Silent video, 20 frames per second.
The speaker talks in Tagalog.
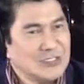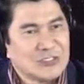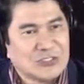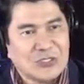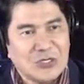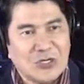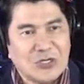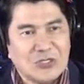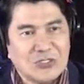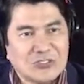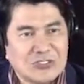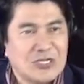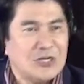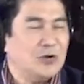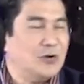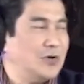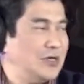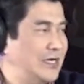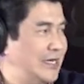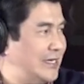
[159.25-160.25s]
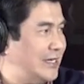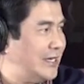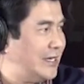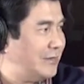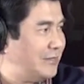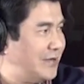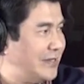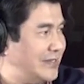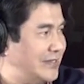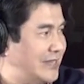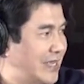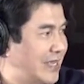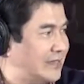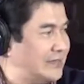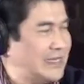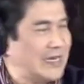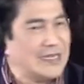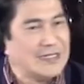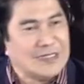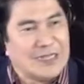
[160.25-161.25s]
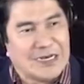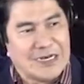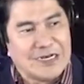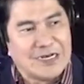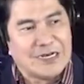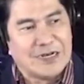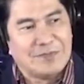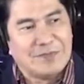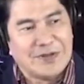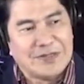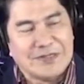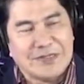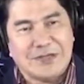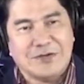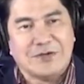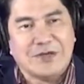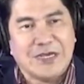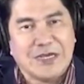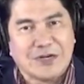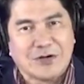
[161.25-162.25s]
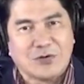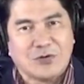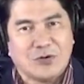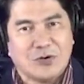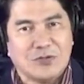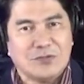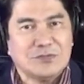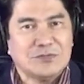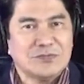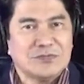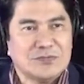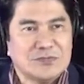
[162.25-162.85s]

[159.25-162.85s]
So, sinuli na naman niya. Dala-dala na naman niya yung aircon.